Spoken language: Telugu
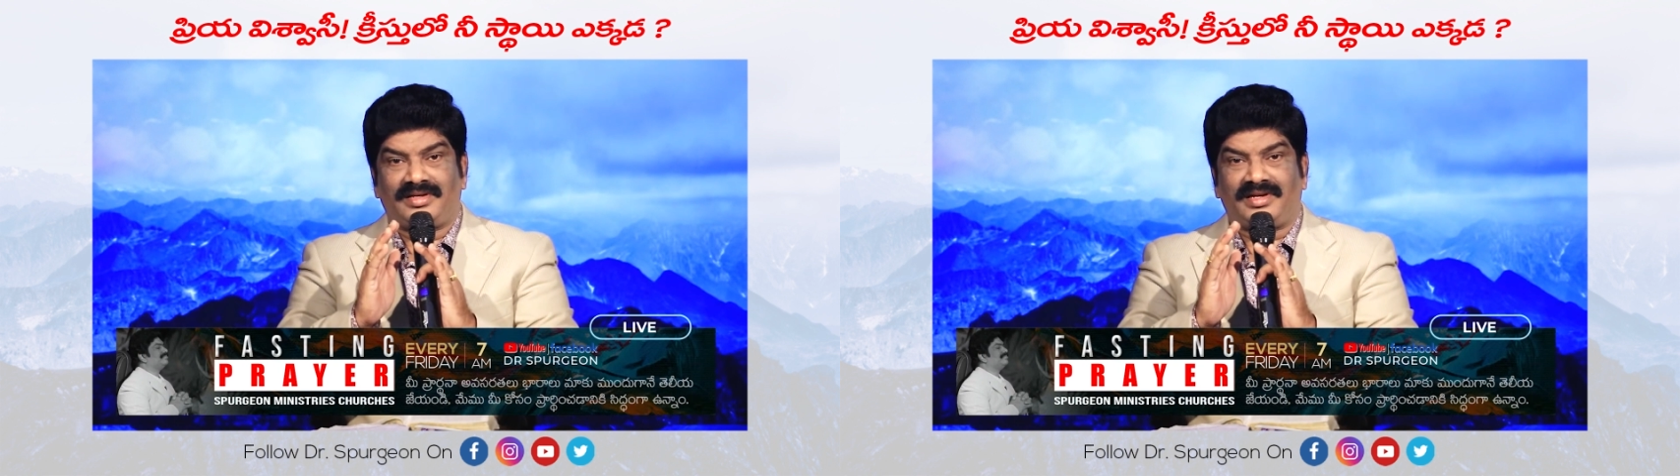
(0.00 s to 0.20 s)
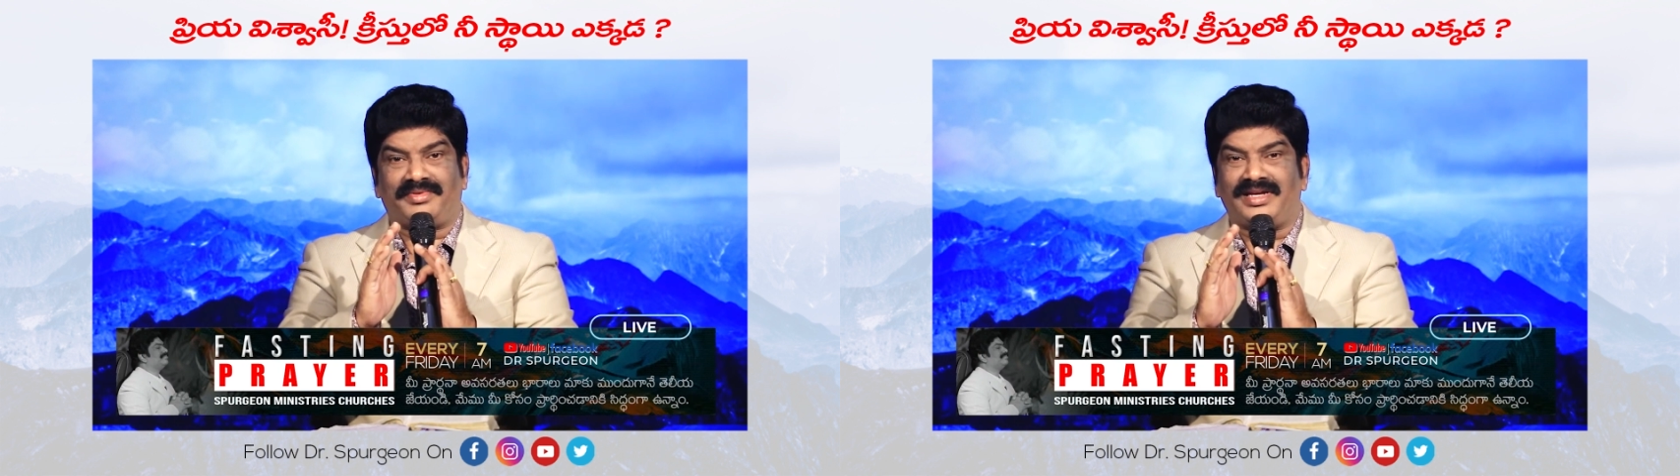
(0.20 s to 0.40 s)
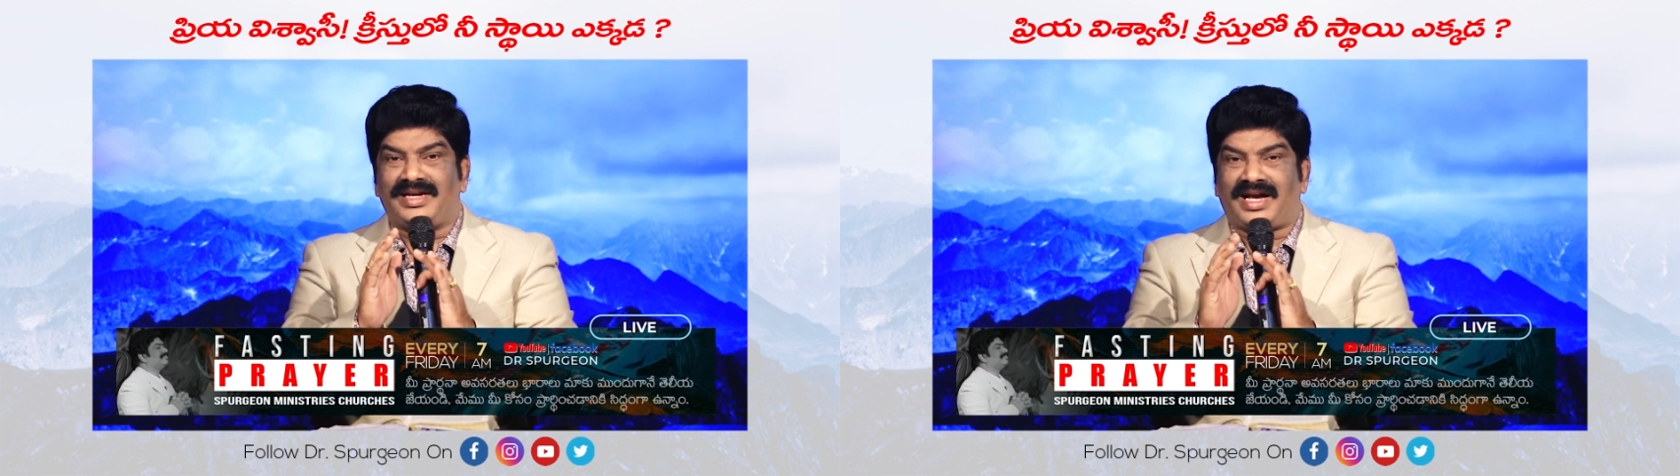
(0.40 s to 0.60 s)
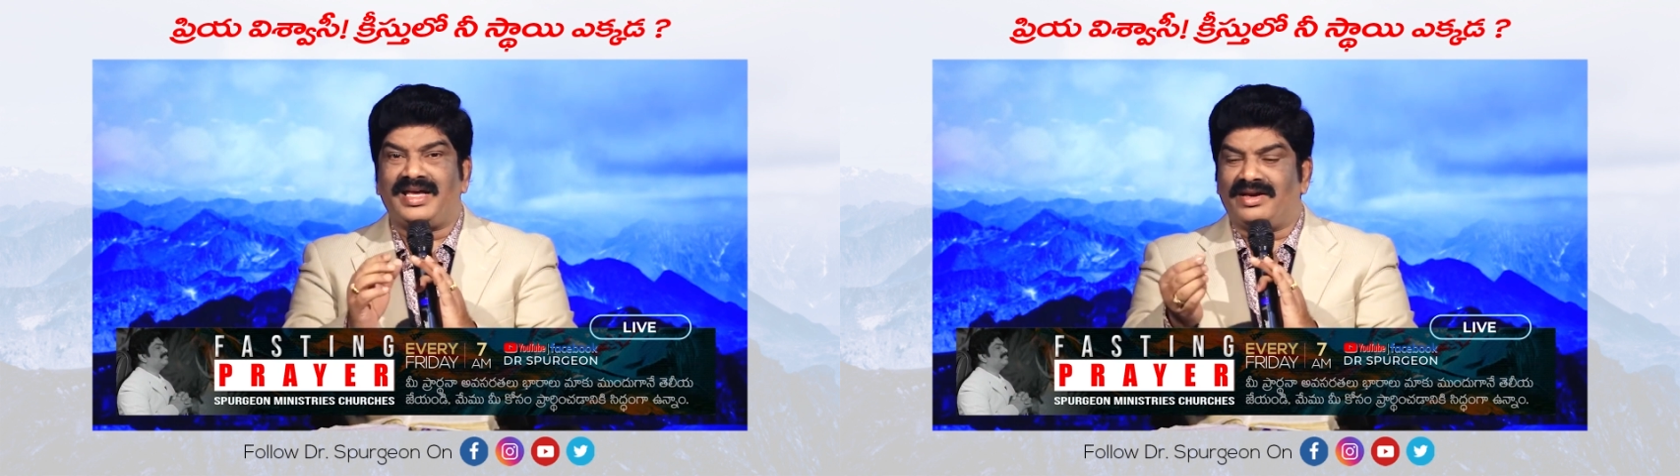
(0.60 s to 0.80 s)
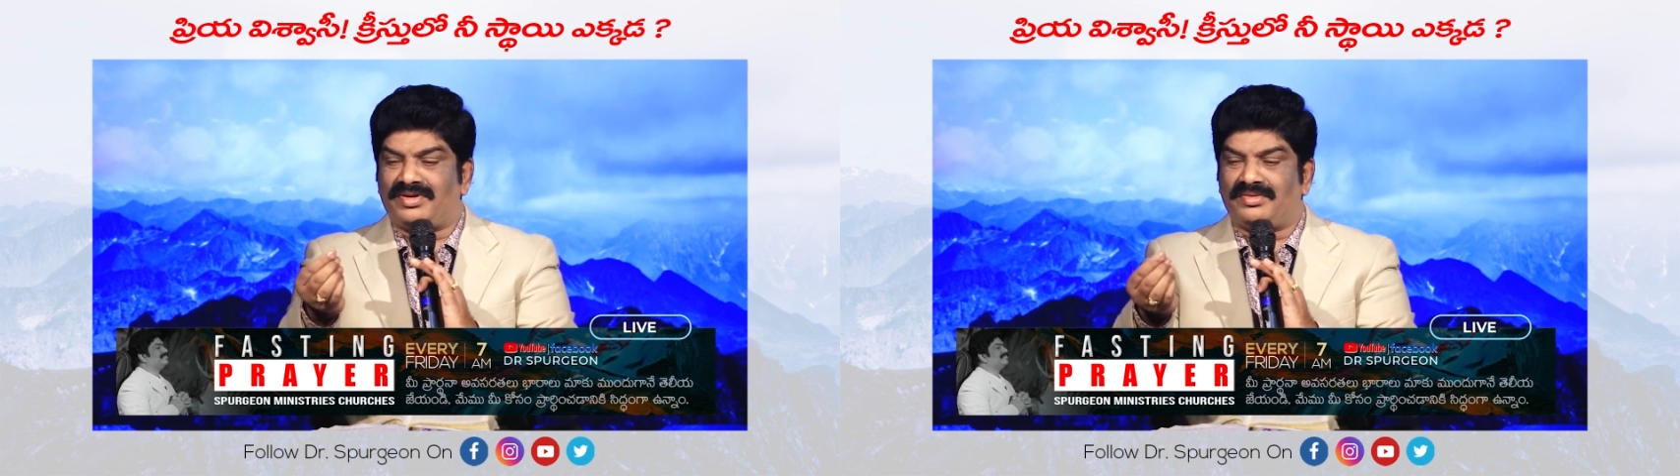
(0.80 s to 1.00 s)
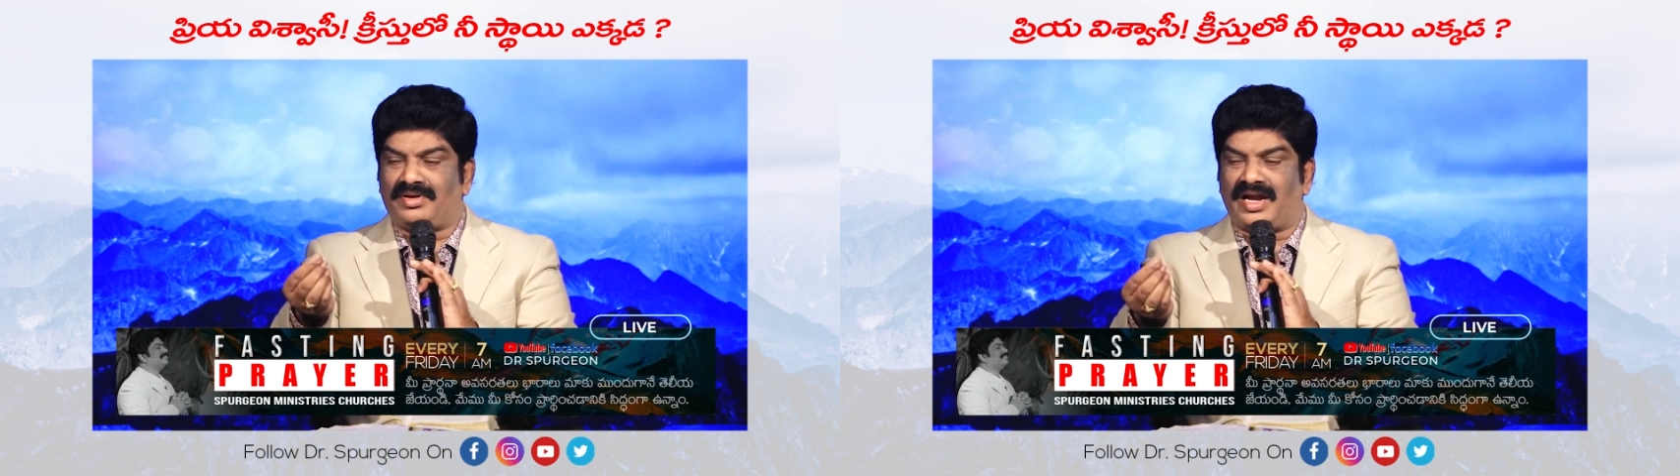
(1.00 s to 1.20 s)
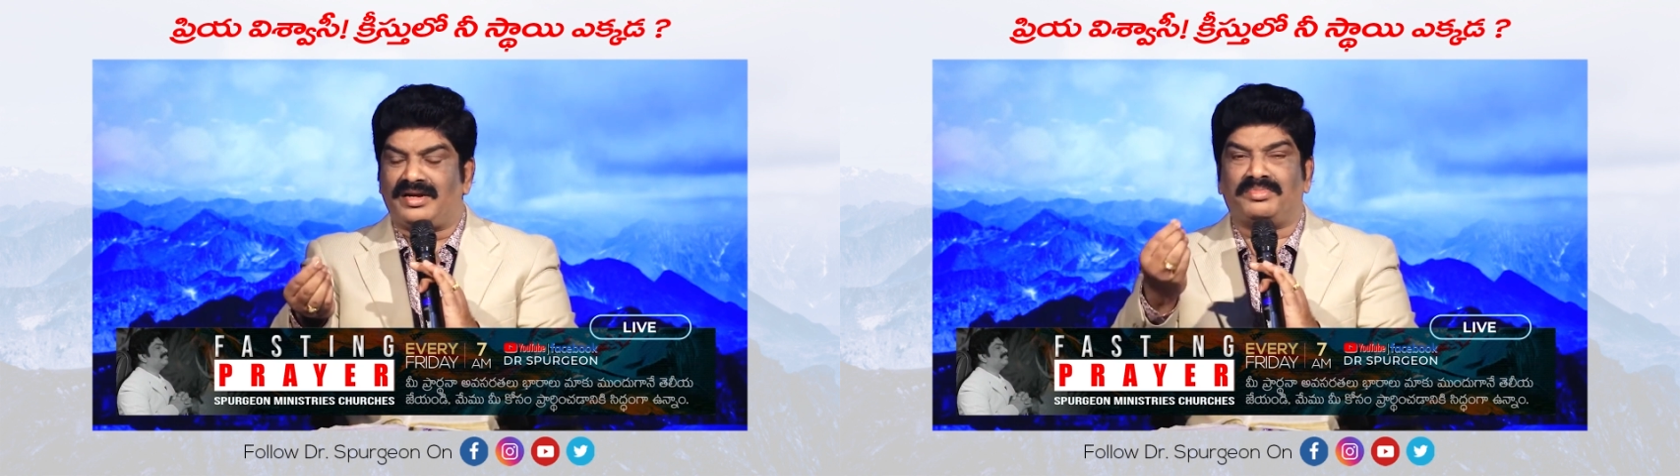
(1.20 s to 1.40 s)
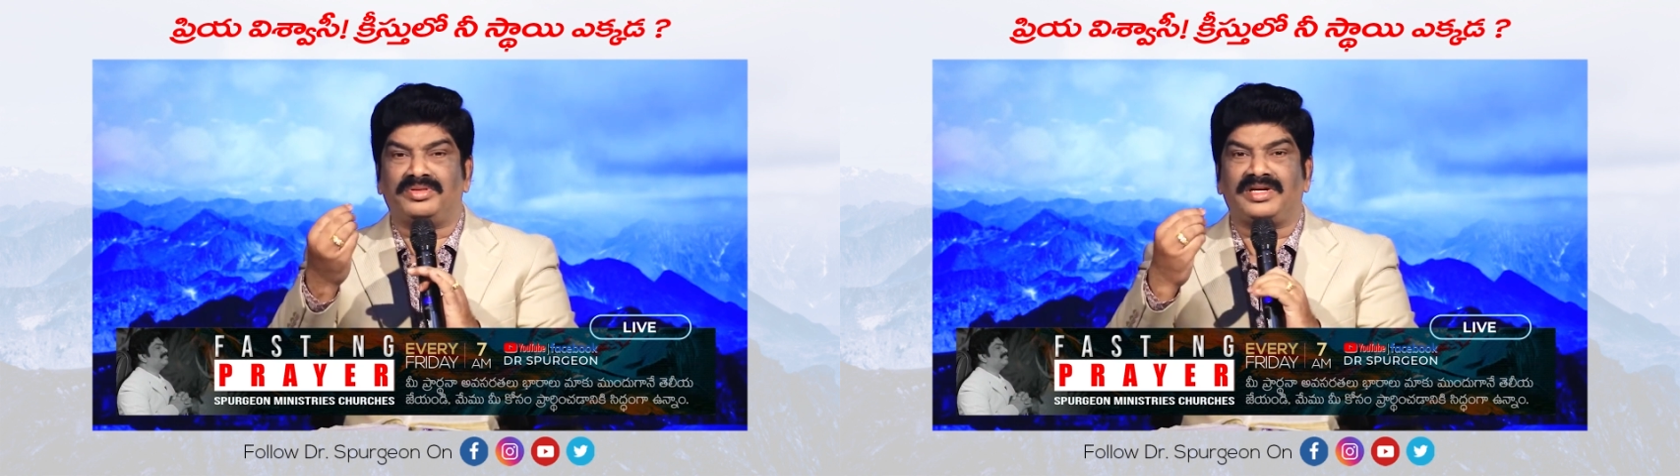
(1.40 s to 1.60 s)
కాబట్టి ఇంకా ఎవరు
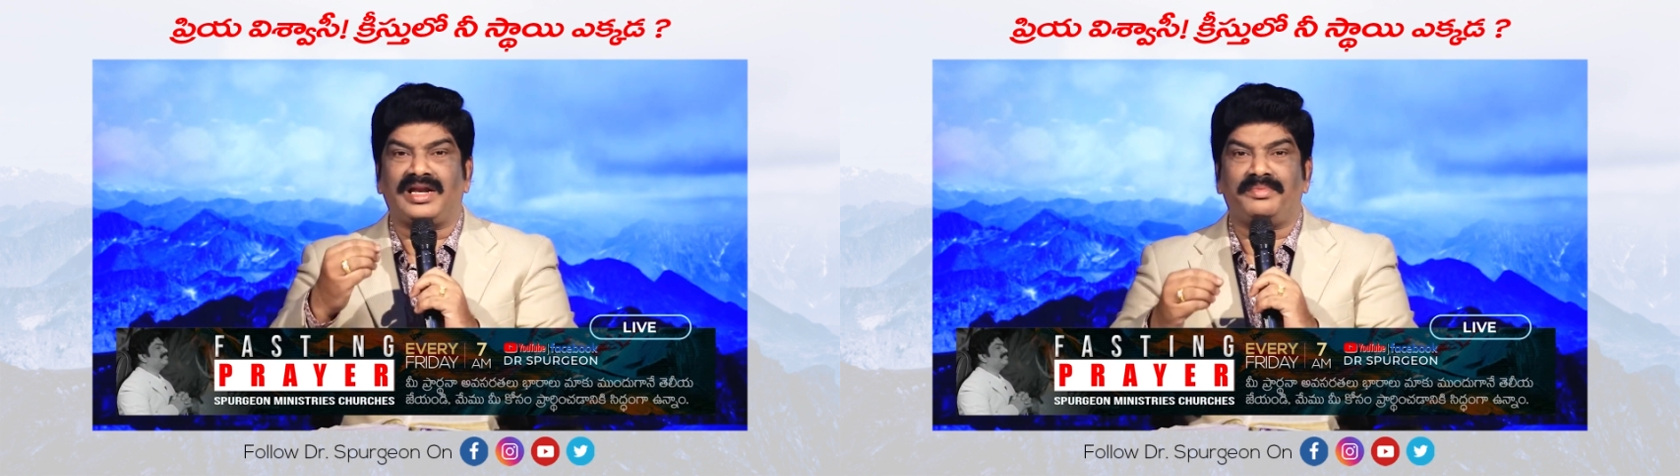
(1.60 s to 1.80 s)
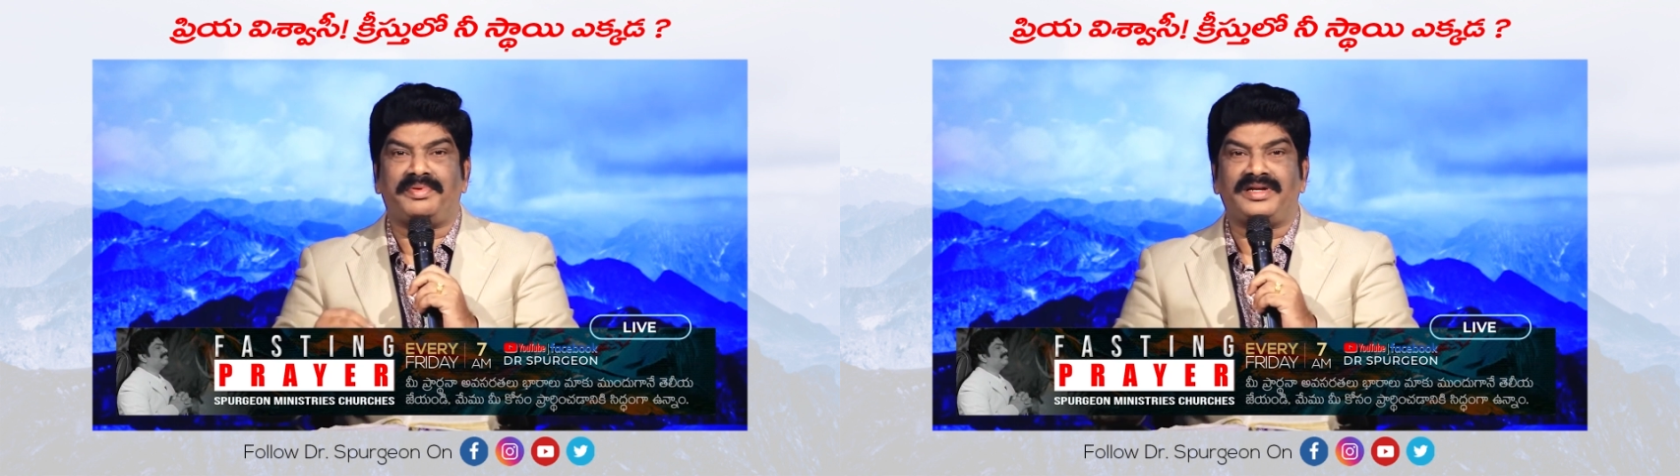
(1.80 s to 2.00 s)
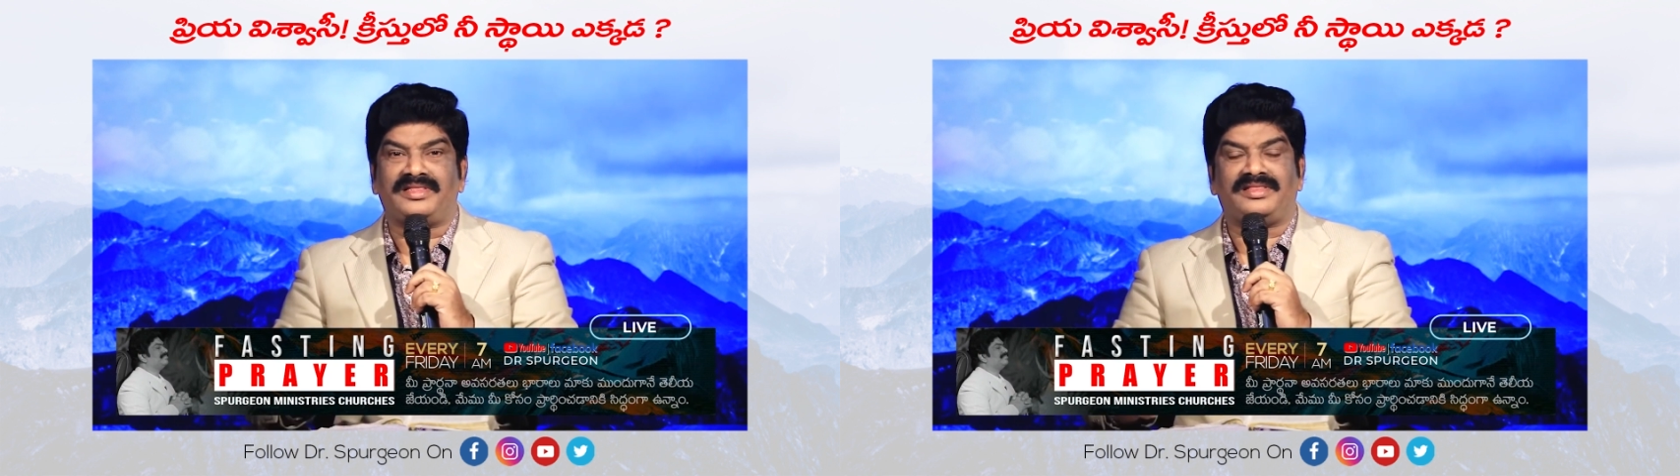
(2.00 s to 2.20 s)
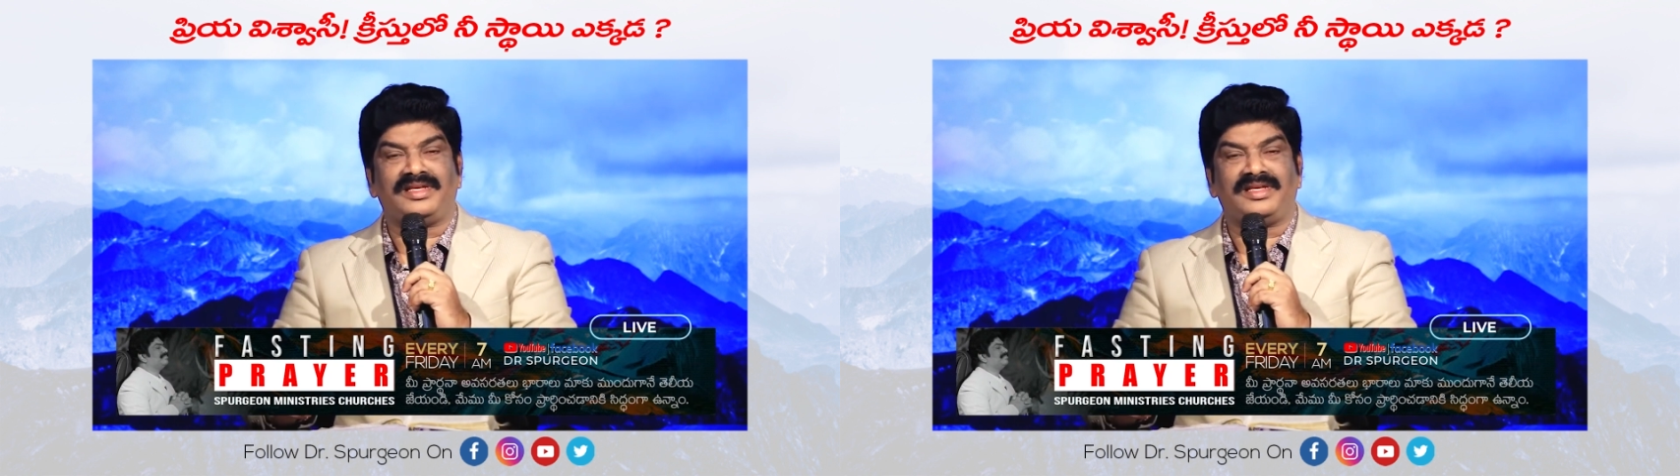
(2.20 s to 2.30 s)
అన్నం ముందు కలిపి పెడితే